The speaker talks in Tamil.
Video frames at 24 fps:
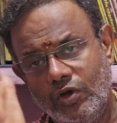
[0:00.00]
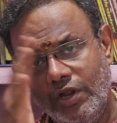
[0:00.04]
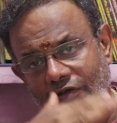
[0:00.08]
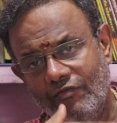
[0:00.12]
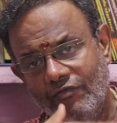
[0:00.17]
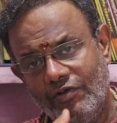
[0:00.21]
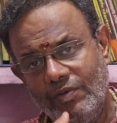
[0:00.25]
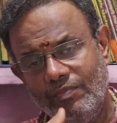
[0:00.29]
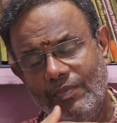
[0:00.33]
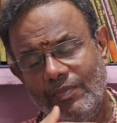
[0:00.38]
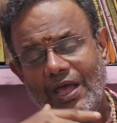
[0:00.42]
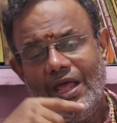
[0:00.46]

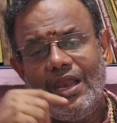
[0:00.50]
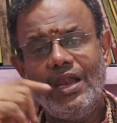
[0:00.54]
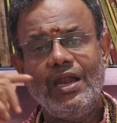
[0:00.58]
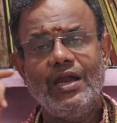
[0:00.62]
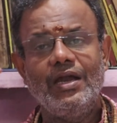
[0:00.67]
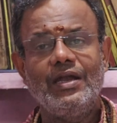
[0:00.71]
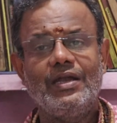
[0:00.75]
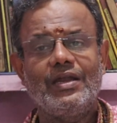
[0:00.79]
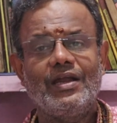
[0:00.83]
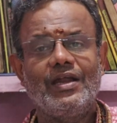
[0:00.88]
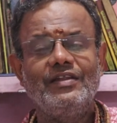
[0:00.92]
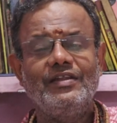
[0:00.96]
குடையவன் மேலே
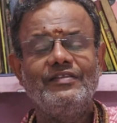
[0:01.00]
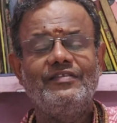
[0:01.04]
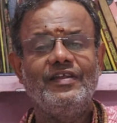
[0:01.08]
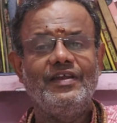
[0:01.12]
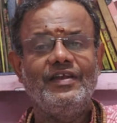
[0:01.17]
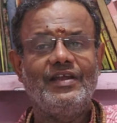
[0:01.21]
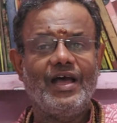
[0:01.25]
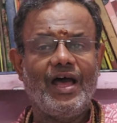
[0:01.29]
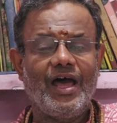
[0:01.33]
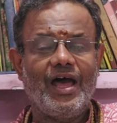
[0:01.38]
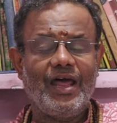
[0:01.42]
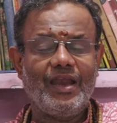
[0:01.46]

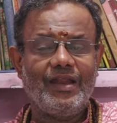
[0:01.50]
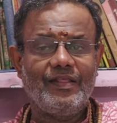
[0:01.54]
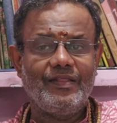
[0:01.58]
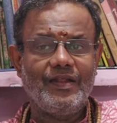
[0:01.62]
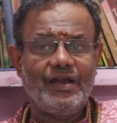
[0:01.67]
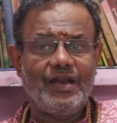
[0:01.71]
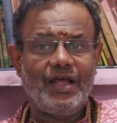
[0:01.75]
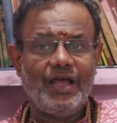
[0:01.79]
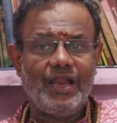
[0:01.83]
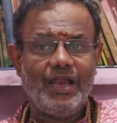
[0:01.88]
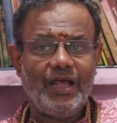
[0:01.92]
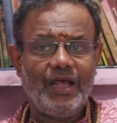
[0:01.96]
டிரான்சிட்
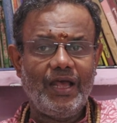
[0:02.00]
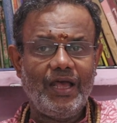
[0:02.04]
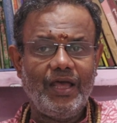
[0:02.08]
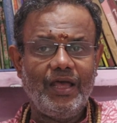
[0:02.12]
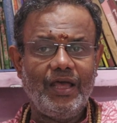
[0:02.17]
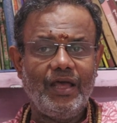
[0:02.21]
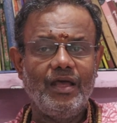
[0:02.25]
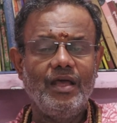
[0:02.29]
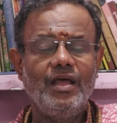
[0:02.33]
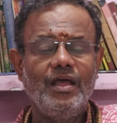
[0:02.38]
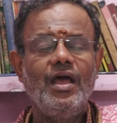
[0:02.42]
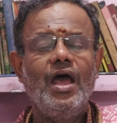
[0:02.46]
ஆகிறதுனால
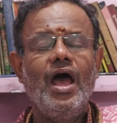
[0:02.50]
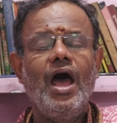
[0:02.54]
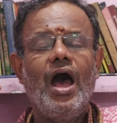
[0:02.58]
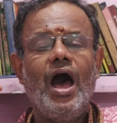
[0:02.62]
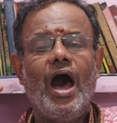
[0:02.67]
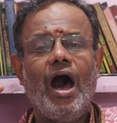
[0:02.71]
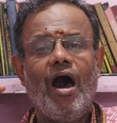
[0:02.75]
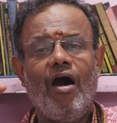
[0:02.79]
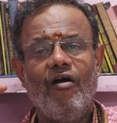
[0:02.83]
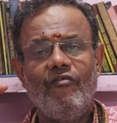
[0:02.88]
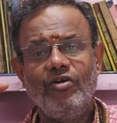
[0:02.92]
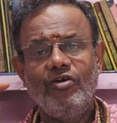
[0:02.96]

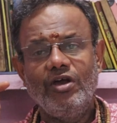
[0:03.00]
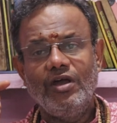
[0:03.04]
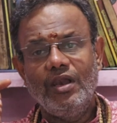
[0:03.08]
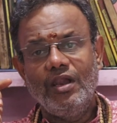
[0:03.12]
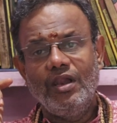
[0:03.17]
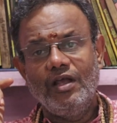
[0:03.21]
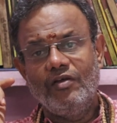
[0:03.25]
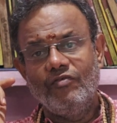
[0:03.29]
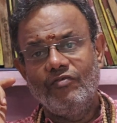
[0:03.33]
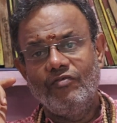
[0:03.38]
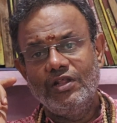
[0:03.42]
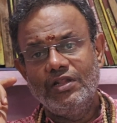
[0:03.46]

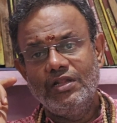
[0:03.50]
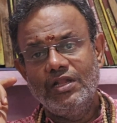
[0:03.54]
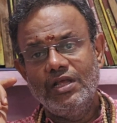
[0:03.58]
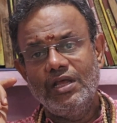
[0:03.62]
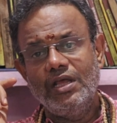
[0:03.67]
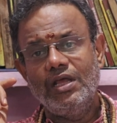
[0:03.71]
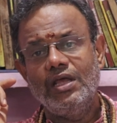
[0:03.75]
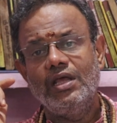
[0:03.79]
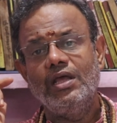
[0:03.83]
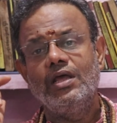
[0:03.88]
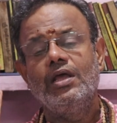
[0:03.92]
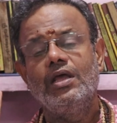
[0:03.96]
அவங்களுக்கு
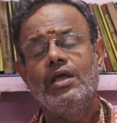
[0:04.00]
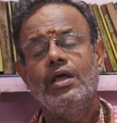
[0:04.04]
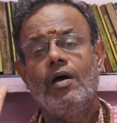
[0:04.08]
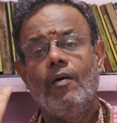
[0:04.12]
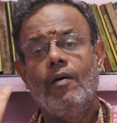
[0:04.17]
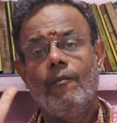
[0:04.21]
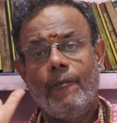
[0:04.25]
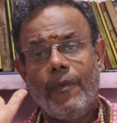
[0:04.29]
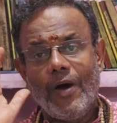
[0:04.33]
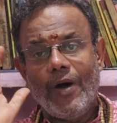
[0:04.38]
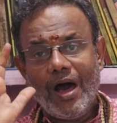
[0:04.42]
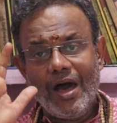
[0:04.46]
வந்து
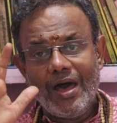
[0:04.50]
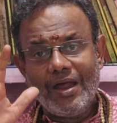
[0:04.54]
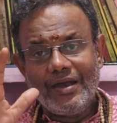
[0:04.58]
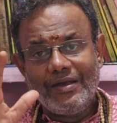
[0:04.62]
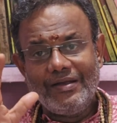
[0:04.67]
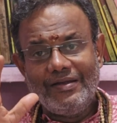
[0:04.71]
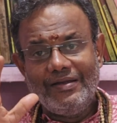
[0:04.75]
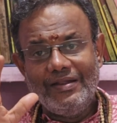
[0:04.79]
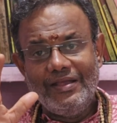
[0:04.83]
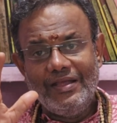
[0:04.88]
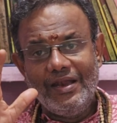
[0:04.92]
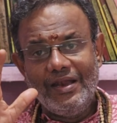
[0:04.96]

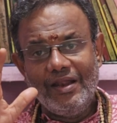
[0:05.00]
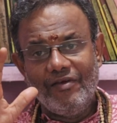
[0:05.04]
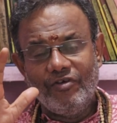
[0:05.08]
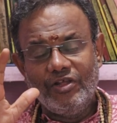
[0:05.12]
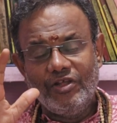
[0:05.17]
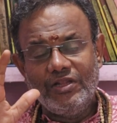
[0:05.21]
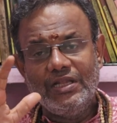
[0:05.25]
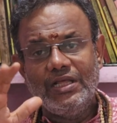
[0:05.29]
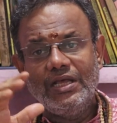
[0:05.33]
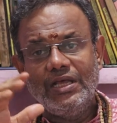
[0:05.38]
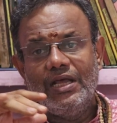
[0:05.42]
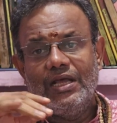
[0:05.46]
பார்ட்டியில்
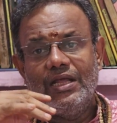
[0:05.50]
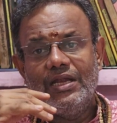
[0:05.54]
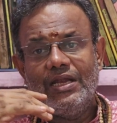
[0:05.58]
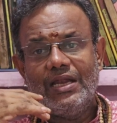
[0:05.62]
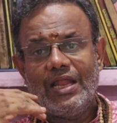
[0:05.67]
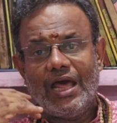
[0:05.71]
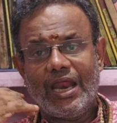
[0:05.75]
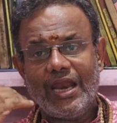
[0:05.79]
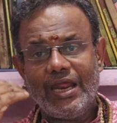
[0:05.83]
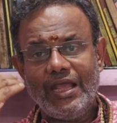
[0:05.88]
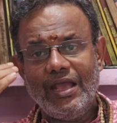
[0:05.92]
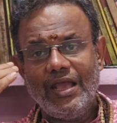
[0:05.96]
வந்து
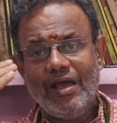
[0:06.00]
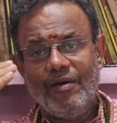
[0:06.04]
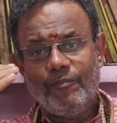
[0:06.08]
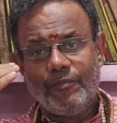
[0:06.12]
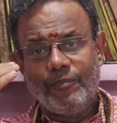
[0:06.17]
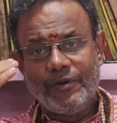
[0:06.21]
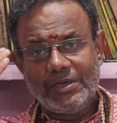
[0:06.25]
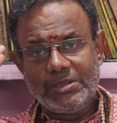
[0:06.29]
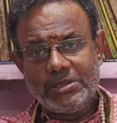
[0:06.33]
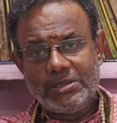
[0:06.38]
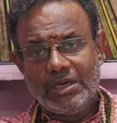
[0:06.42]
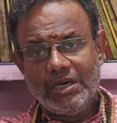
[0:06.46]
நிறையா
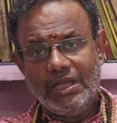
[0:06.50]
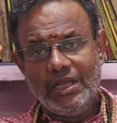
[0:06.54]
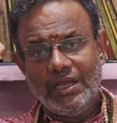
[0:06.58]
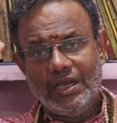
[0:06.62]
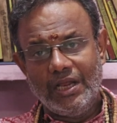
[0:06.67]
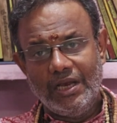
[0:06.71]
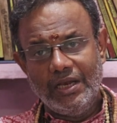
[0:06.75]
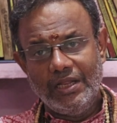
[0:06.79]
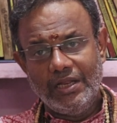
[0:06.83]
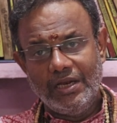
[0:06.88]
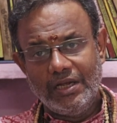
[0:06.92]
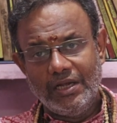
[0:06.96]

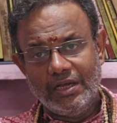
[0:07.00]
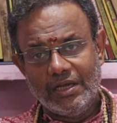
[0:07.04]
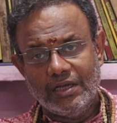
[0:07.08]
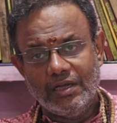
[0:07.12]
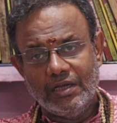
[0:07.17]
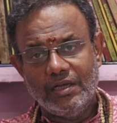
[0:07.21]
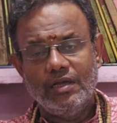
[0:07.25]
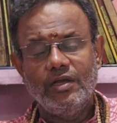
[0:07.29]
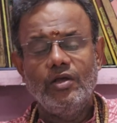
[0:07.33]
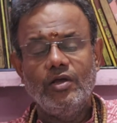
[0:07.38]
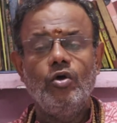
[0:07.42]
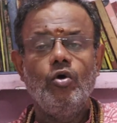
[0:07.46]
பிரச்சனைகள்
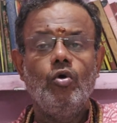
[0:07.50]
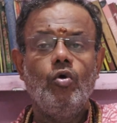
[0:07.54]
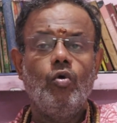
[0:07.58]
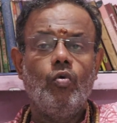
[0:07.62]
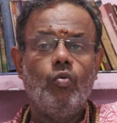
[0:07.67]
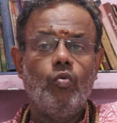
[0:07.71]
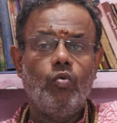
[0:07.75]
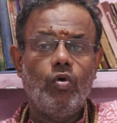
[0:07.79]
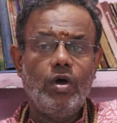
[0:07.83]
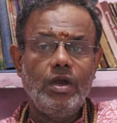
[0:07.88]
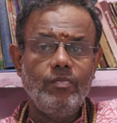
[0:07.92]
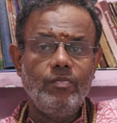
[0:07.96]
இருக்குது
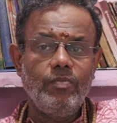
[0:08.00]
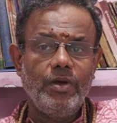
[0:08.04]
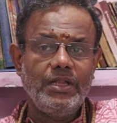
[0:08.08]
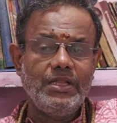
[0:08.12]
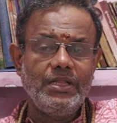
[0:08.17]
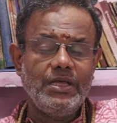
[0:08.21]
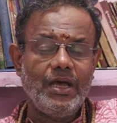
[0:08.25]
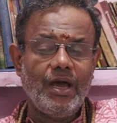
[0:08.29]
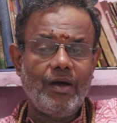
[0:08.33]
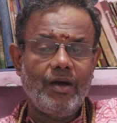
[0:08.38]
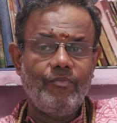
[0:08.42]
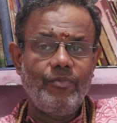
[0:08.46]

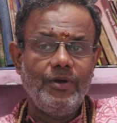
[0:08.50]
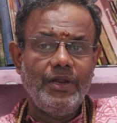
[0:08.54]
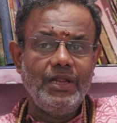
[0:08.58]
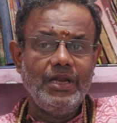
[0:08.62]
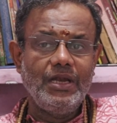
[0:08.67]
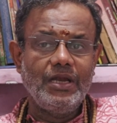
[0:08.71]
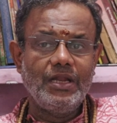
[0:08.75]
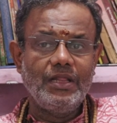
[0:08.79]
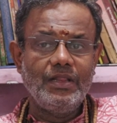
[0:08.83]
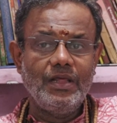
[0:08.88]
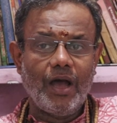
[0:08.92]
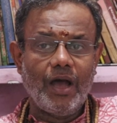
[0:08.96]
ஒன்பது
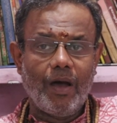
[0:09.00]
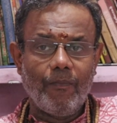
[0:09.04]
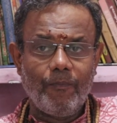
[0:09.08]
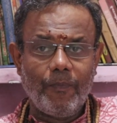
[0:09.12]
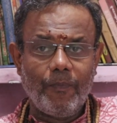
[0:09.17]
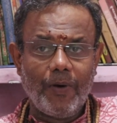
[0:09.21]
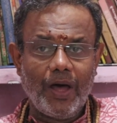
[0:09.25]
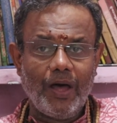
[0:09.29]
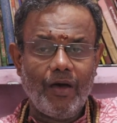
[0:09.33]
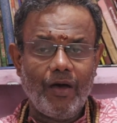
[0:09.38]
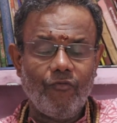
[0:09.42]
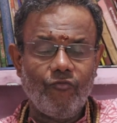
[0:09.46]
அப்படின்றது
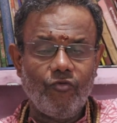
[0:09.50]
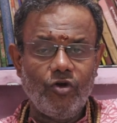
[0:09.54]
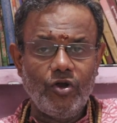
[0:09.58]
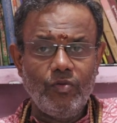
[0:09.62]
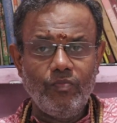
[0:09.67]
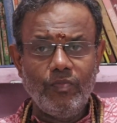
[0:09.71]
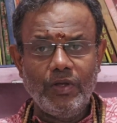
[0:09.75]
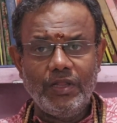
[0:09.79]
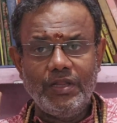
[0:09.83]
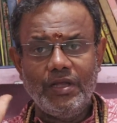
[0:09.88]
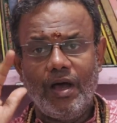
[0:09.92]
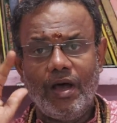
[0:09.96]
அப்பா
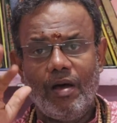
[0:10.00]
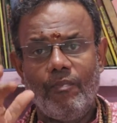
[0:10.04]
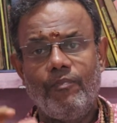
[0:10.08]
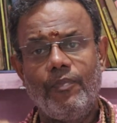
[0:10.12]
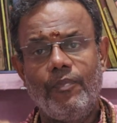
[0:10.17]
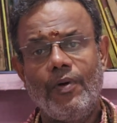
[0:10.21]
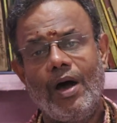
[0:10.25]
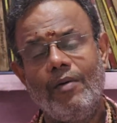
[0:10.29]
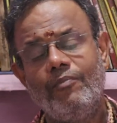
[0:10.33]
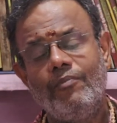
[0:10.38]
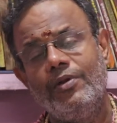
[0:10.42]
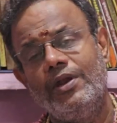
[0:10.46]
ஒன்பது
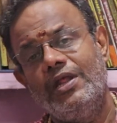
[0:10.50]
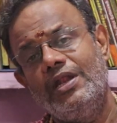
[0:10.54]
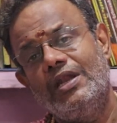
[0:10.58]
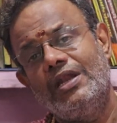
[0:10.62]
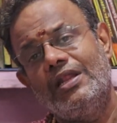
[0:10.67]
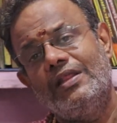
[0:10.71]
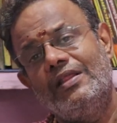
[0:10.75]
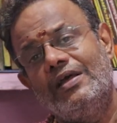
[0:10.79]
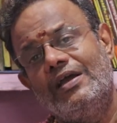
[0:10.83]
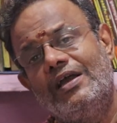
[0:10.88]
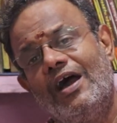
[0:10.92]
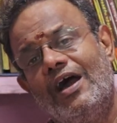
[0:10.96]
அப்
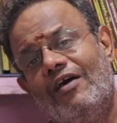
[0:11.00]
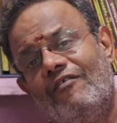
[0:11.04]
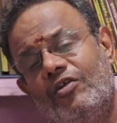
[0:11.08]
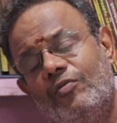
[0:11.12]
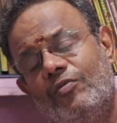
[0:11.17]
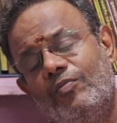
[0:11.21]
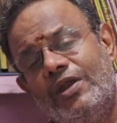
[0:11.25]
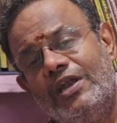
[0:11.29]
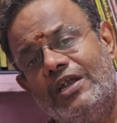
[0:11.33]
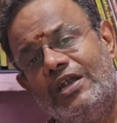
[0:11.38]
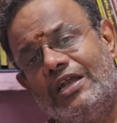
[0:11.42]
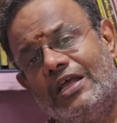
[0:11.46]
அப்படின்றது
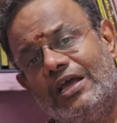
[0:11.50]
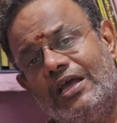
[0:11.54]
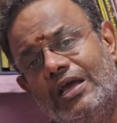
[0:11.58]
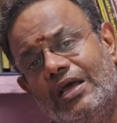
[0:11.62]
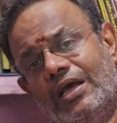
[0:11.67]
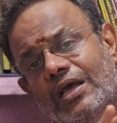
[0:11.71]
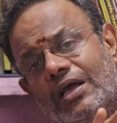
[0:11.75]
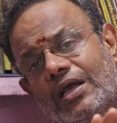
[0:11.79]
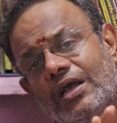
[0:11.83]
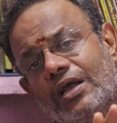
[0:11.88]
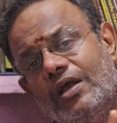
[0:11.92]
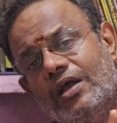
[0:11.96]
கவர்மெண்ட்டு
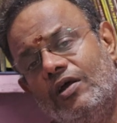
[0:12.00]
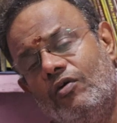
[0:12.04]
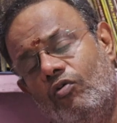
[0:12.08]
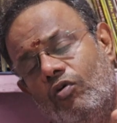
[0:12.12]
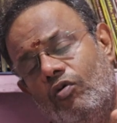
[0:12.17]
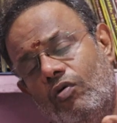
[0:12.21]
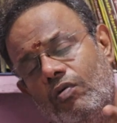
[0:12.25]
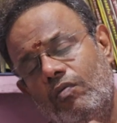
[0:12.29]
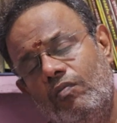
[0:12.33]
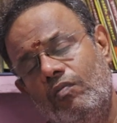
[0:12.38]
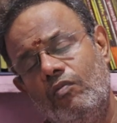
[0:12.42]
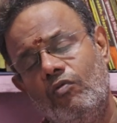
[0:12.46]

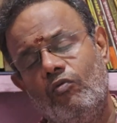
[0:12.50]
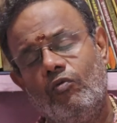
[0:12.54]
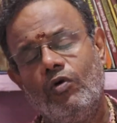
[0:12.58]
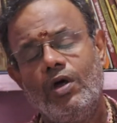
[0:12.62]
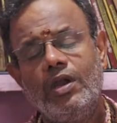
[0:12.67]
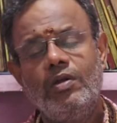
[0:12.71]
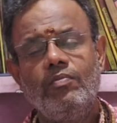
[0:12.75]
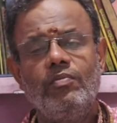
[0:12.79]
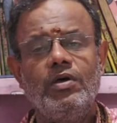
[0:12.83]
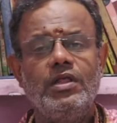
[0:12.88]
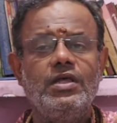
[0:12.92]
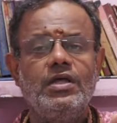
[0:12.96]

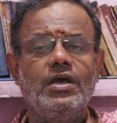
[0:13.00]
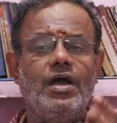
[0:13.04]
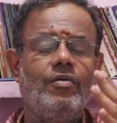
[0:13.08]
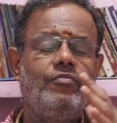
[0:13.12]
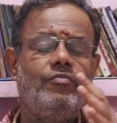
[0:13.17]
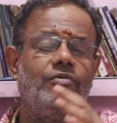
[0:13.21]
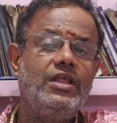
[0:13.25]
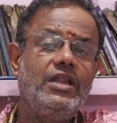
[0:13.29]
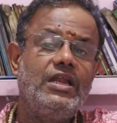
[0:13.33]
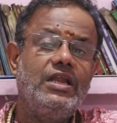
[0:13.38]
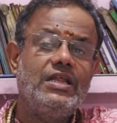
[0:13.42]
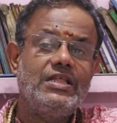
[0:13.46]
ஒன்பது
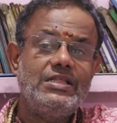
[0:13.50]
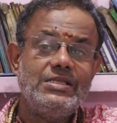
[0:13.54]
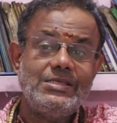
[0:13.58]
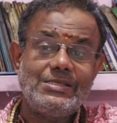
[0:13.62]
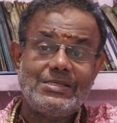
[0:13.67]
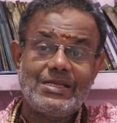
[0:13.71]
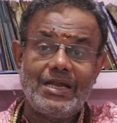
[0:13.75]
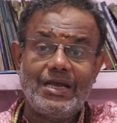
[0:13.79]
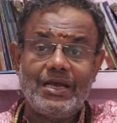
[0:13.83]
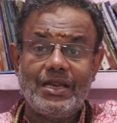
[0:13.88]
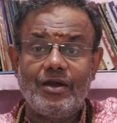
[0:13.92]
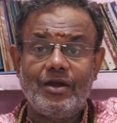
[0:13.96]
அப்படின்றது
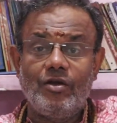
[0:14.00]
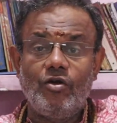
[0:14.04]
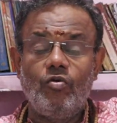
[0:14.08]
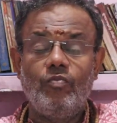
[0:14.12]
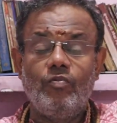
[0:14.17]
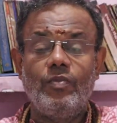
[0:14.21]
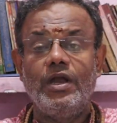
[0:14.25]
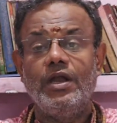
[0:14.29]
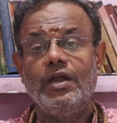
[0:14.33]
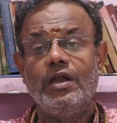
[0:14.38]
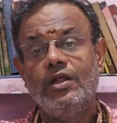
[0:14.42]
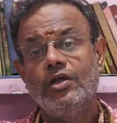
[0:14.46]
சென்ட்ரல்
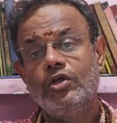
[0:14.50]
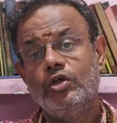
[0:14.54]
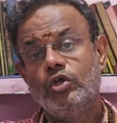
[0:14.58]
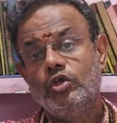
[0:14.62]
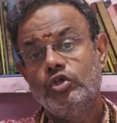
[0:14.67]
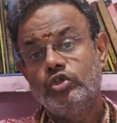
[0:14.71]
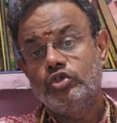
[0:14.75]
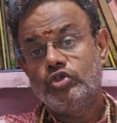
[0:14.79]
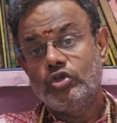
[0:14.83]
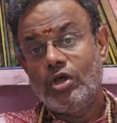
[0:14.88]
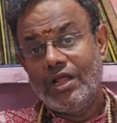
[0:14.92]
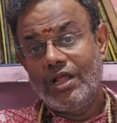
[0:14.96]
கவர்மெண்ட்
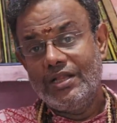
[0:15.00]
ஸோ